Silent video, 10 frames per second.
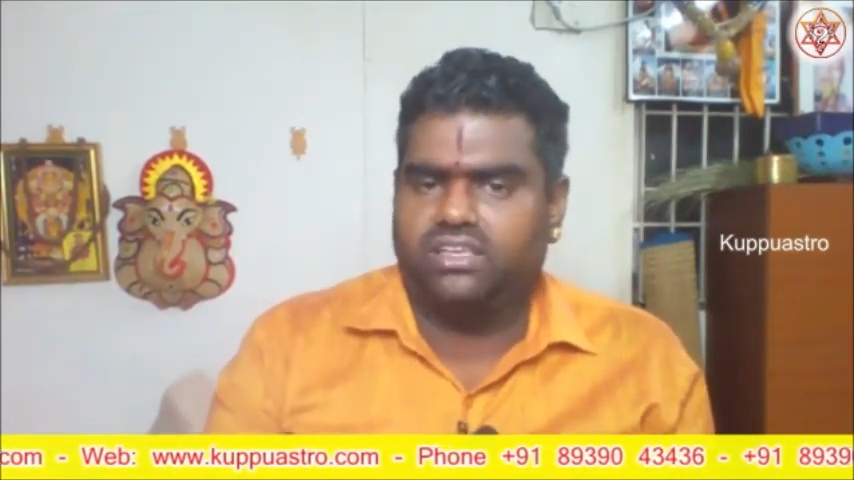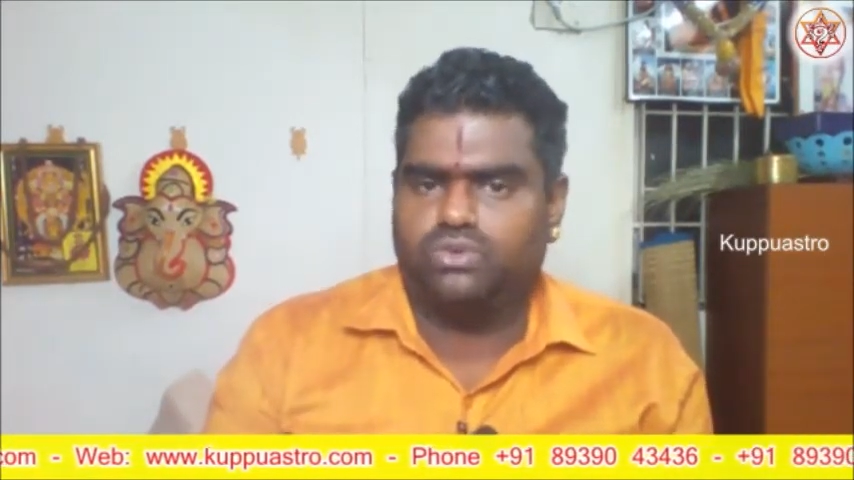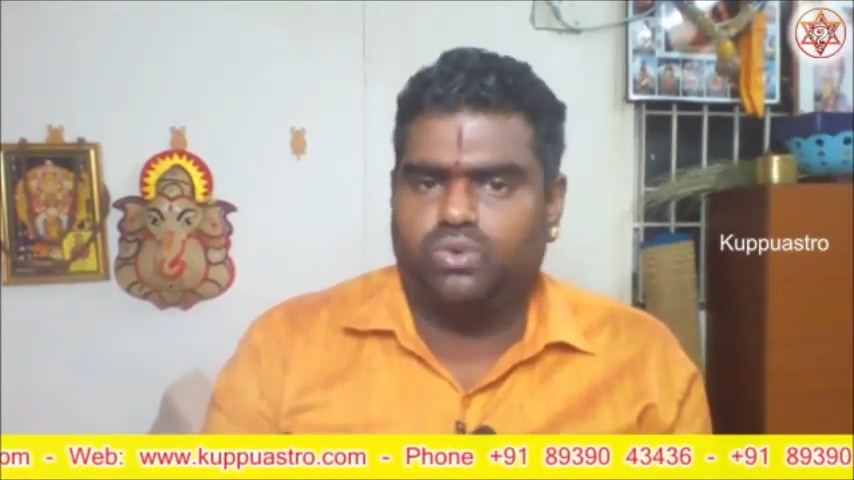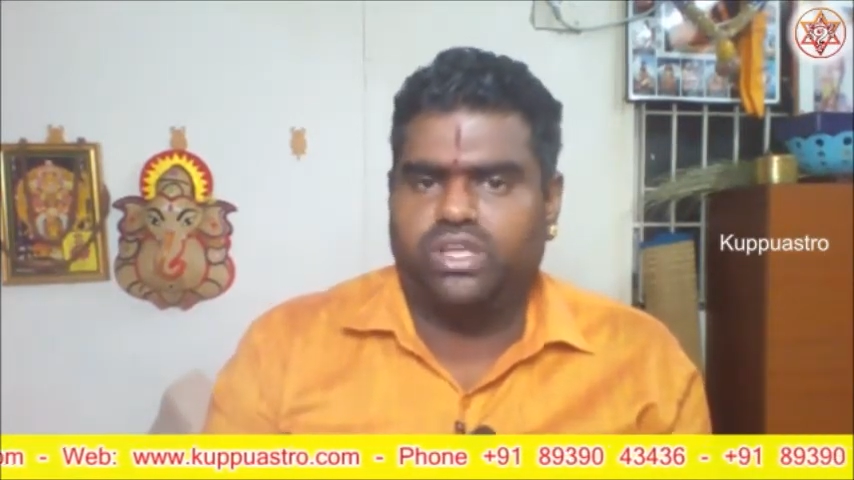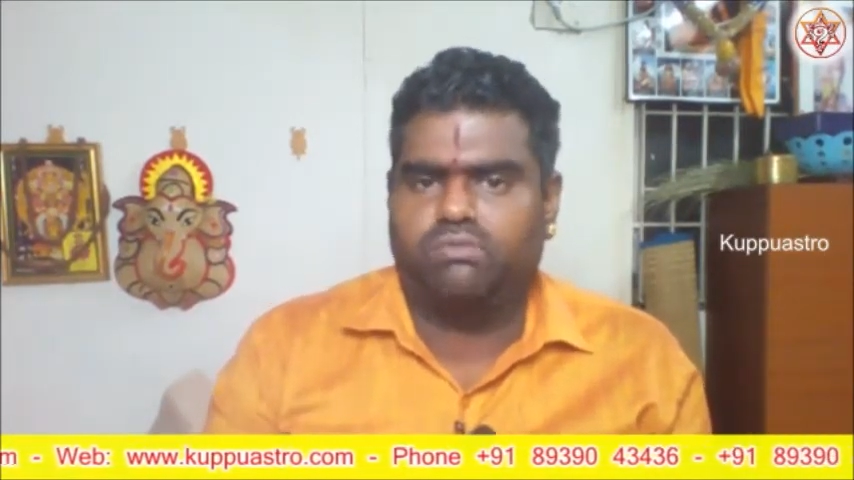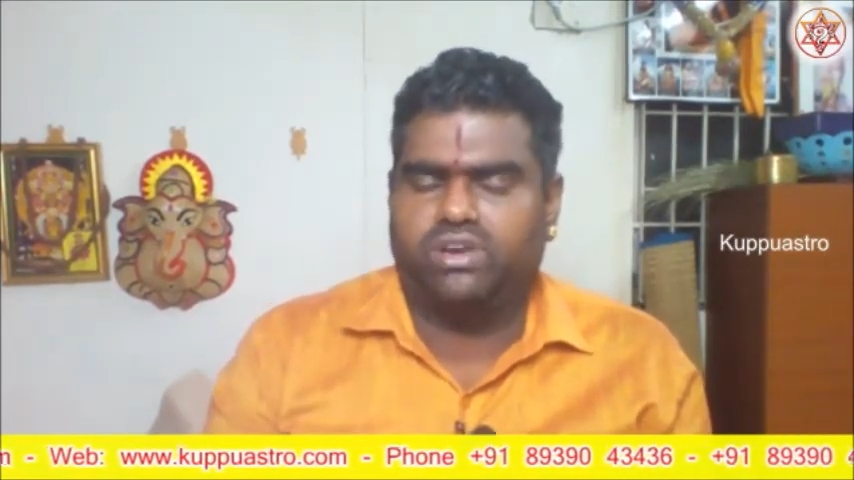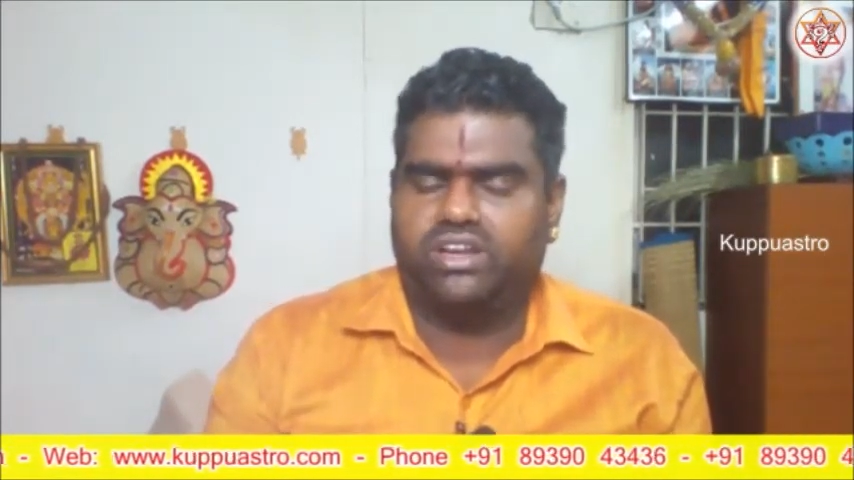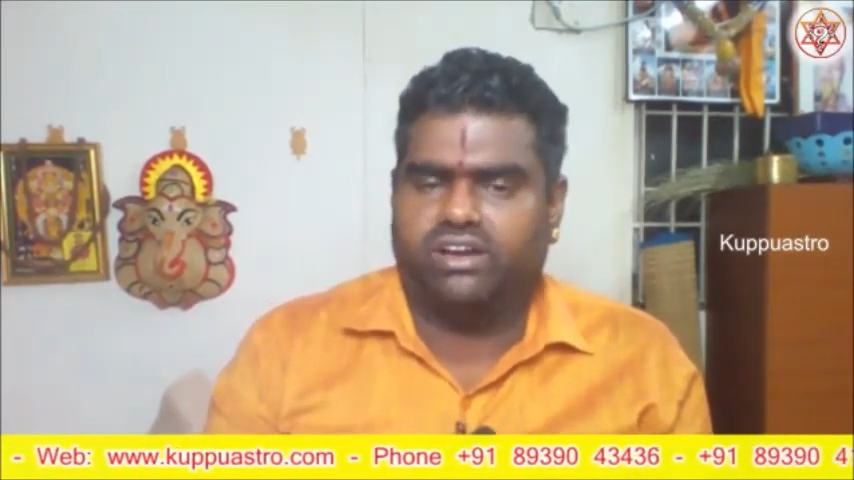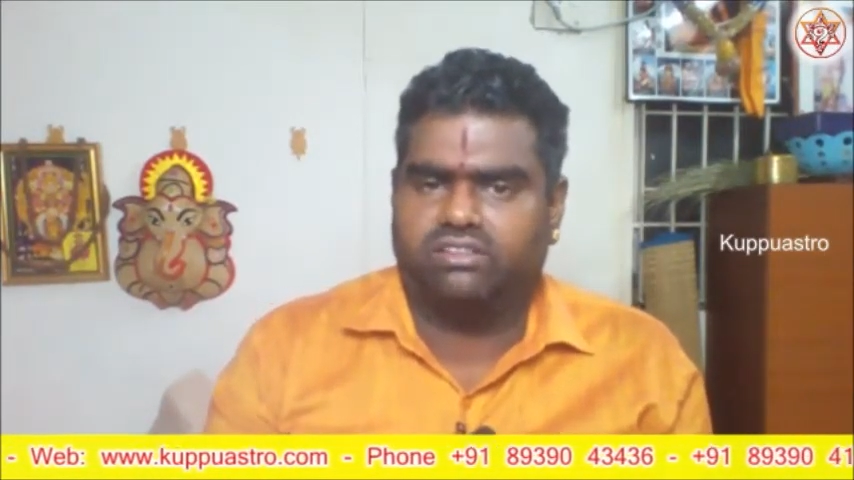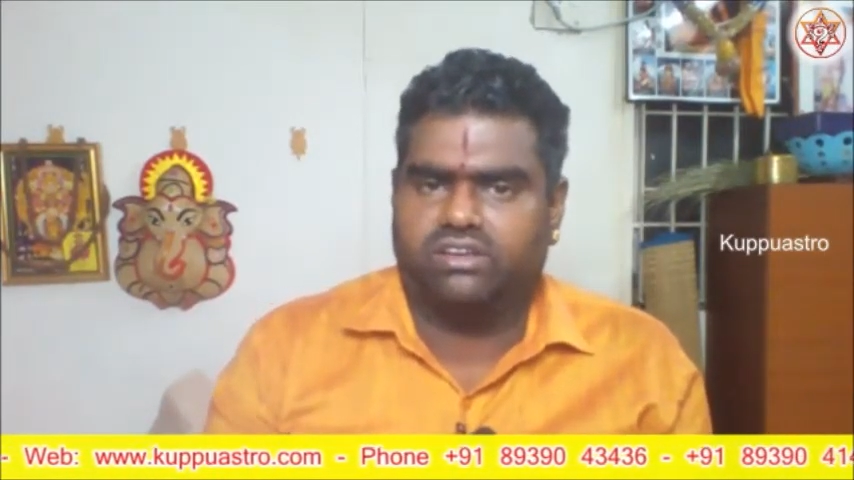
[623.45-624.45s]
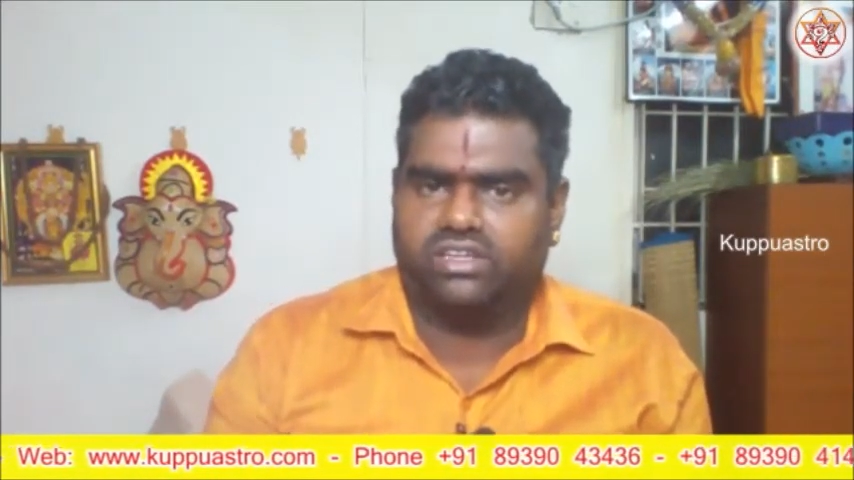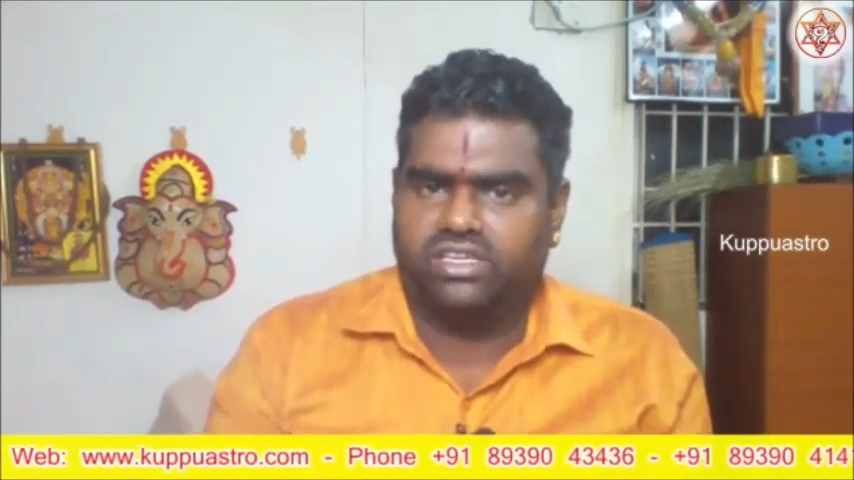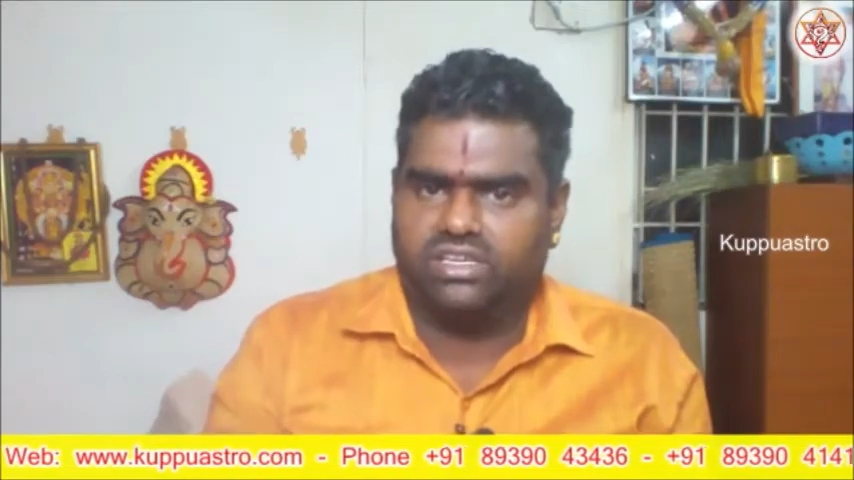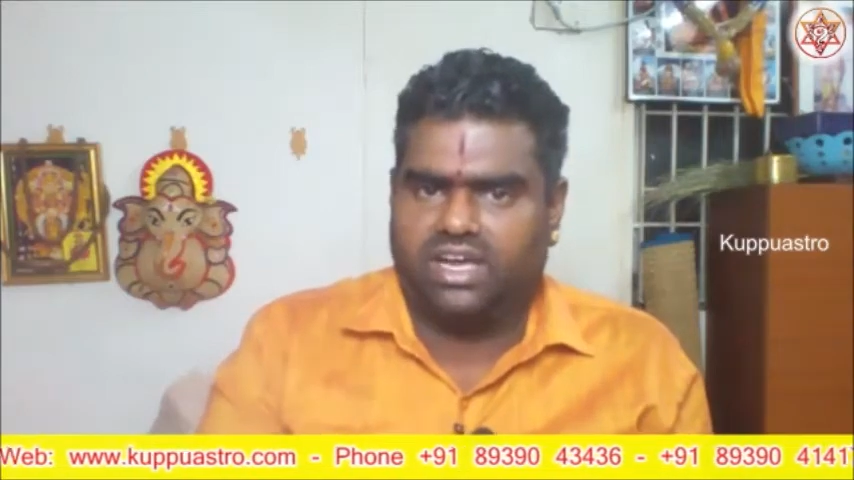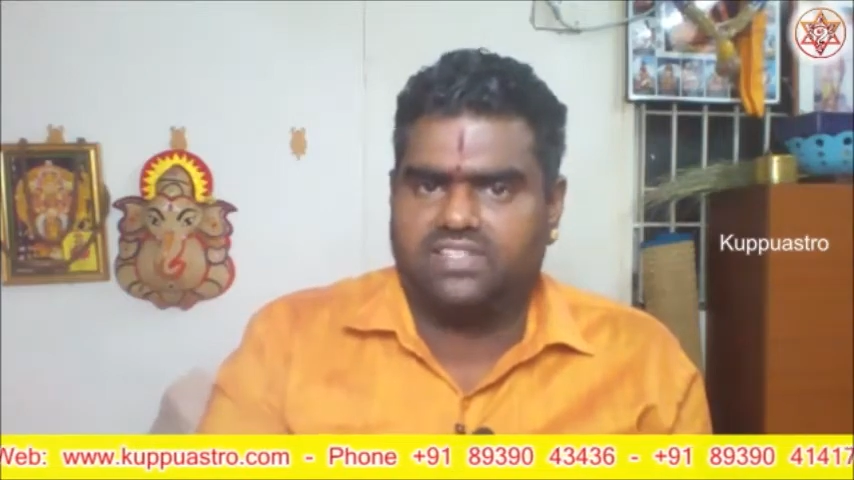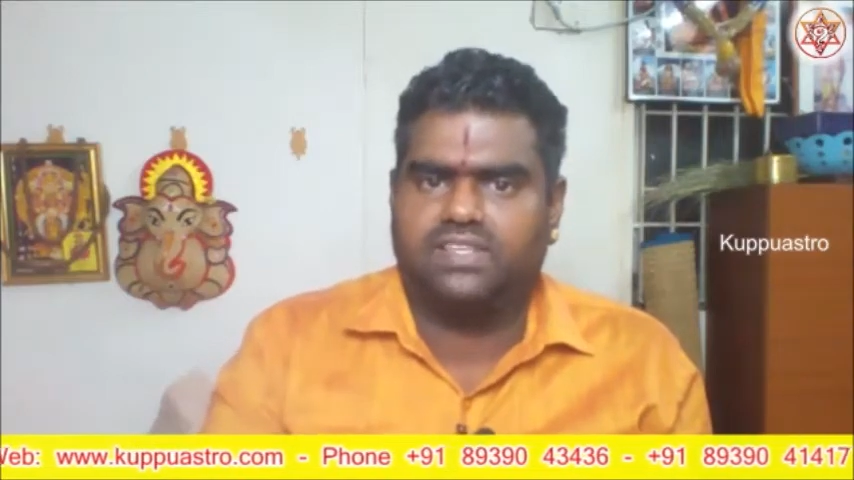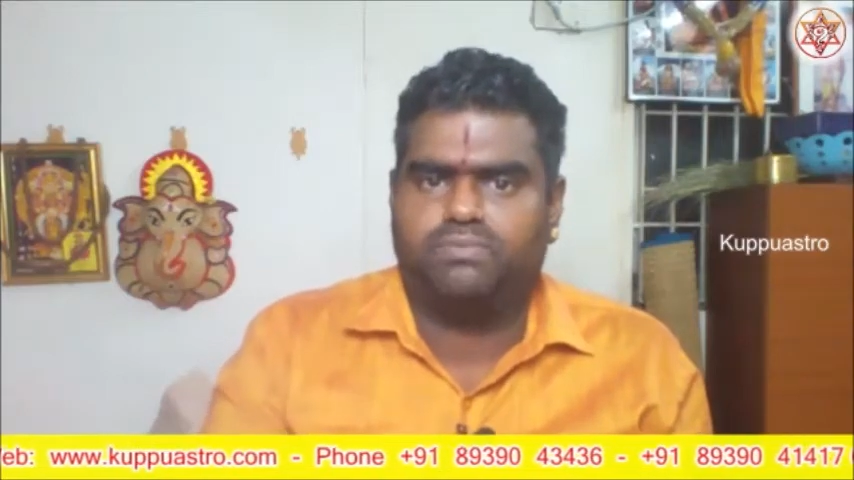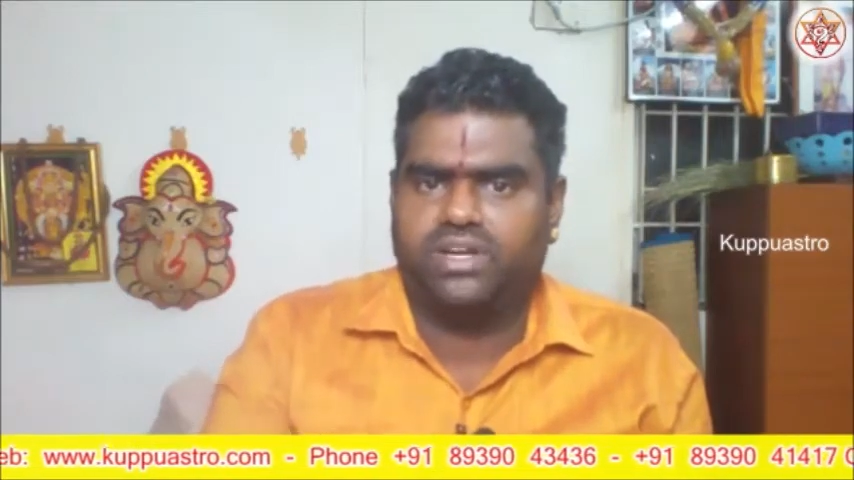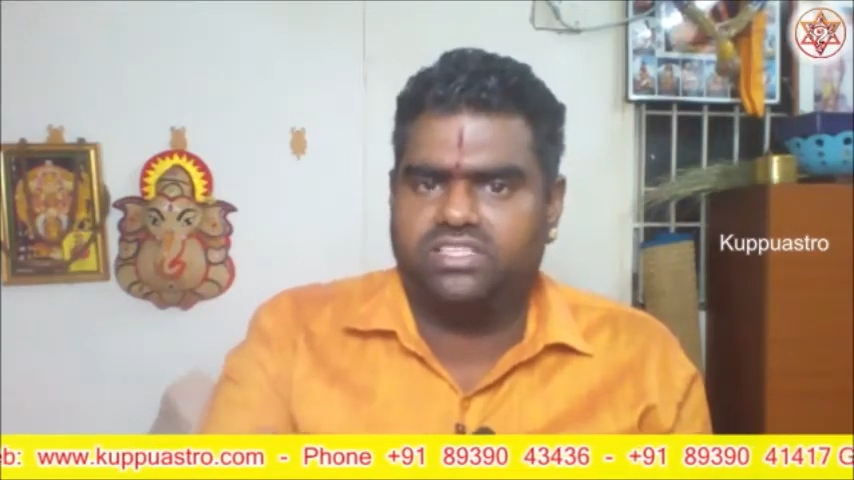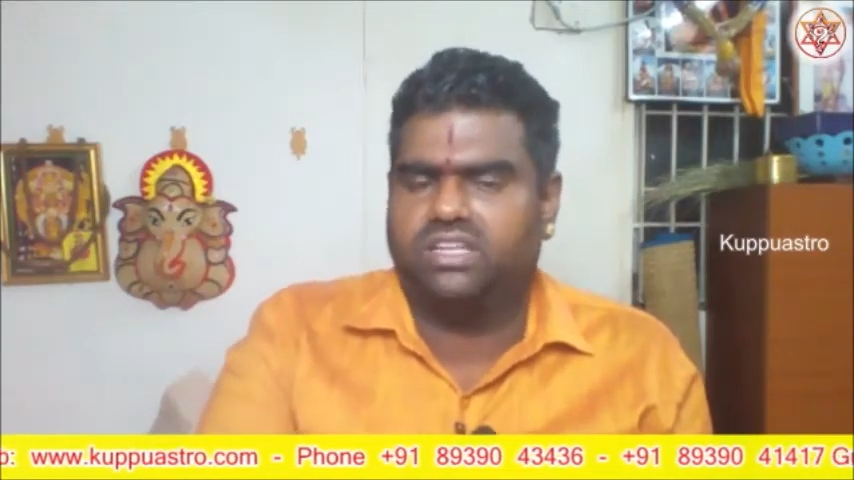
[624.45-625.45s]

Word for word: சூரியன் படி நடந்துட்டுருக்கு ராசிப்படி